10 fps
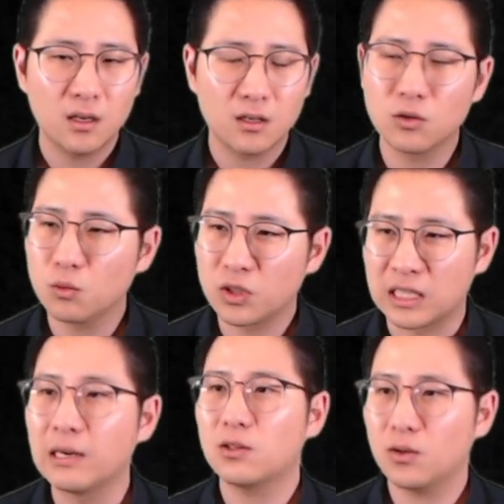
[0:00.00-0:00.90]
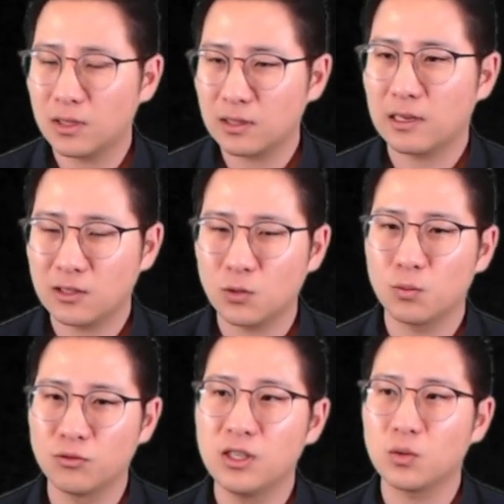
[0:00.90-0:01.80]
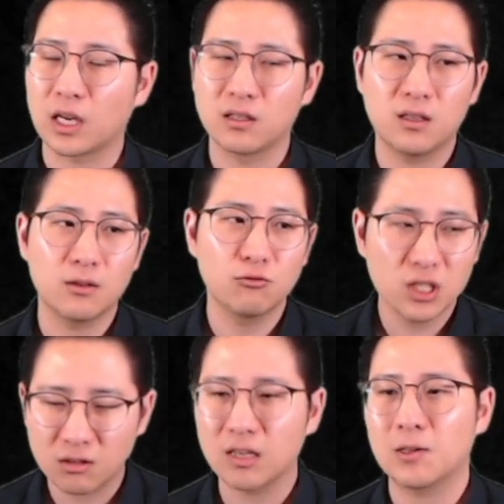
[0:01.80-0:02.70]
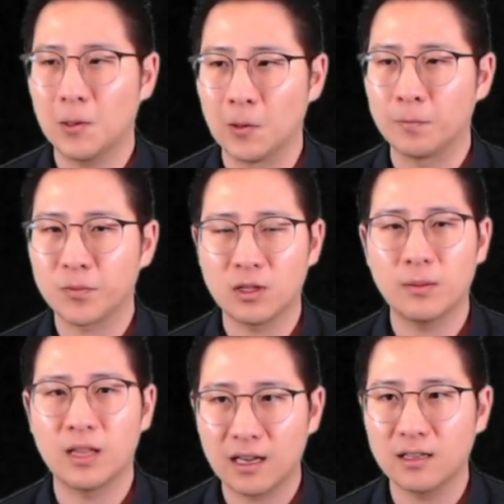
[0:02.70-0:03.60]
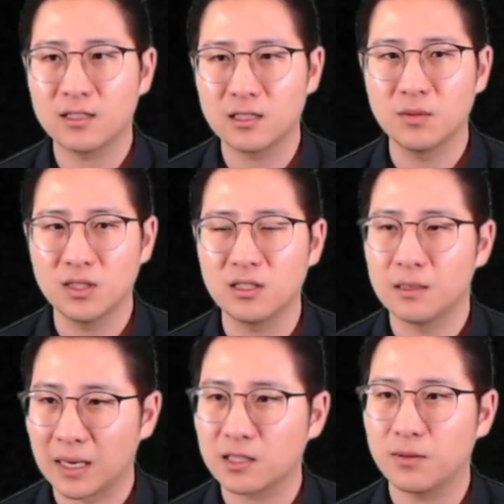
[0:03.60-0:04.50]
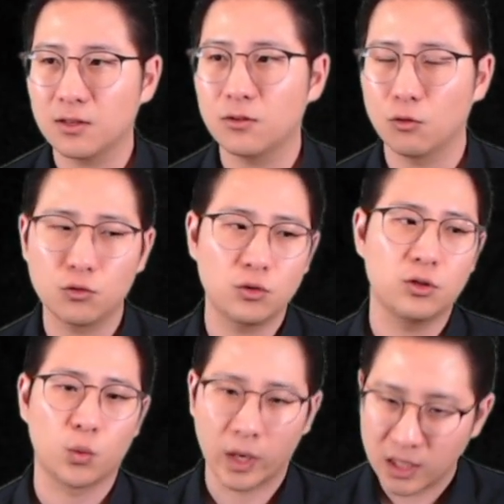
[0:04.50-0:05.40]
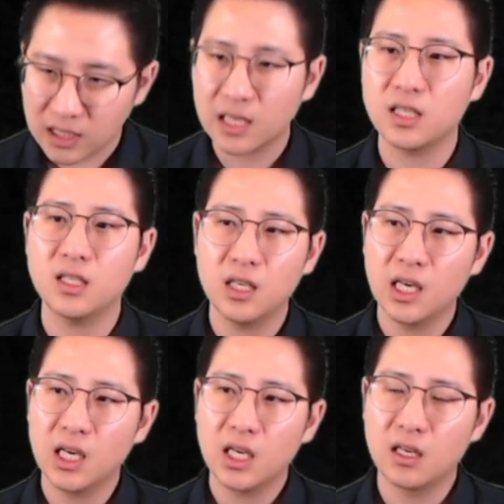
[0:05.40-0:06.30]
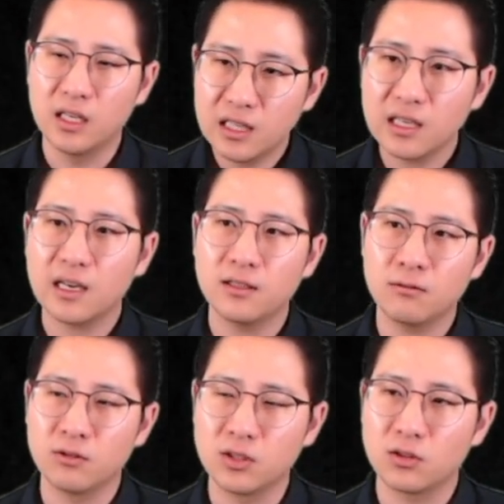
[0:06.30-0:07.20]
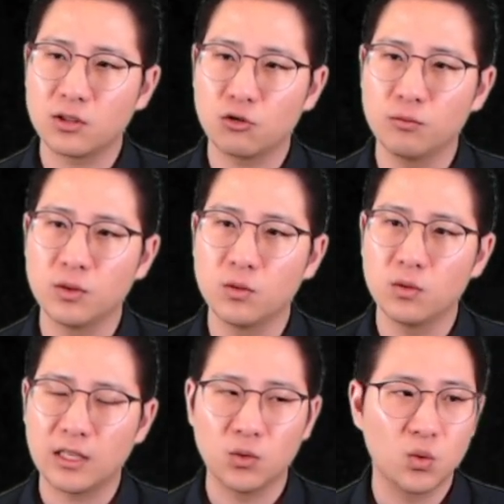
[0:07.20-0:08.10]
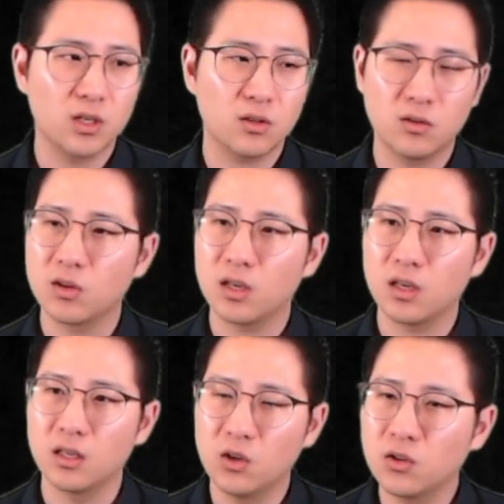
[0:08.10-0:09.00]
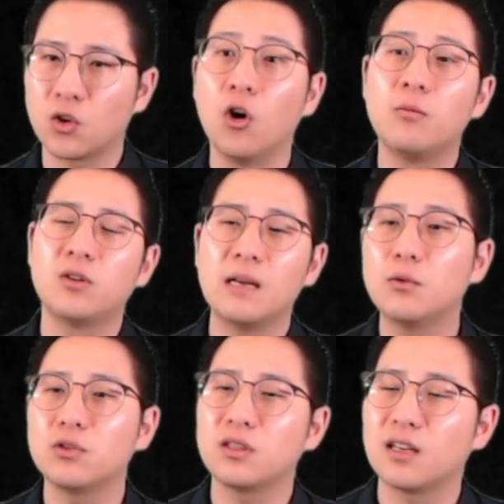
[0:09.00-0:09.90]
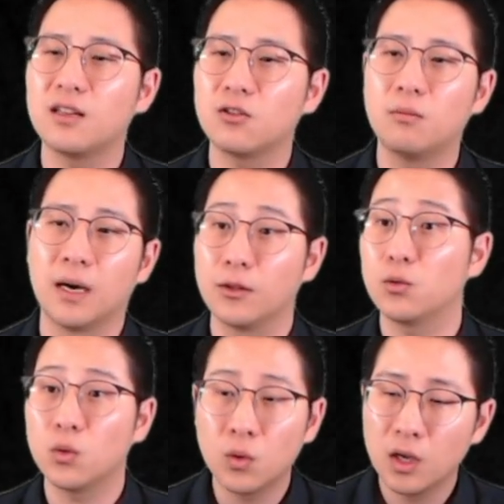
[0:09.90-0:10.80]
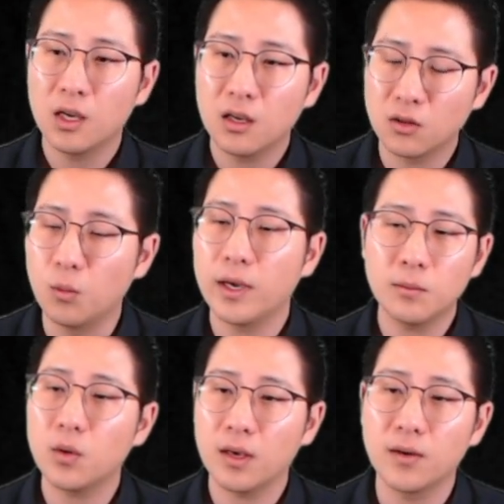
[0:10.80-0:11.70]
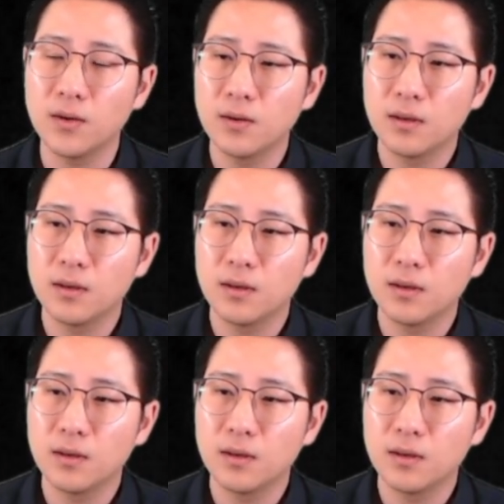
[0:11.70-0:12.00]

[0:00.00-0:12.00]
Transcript: 이것도 뭐 디렉터에 따라서 또 분위기도 다른데 우리 디렉터 그다음에 내가 지금 있는 이 막스 플랑크 연구소는 굉장히 리딩하는 리서치 그룹이고 난 여기에서 이렇게 이런 경험을 해볼 수 있다는 것만으로도 너무 행복해요.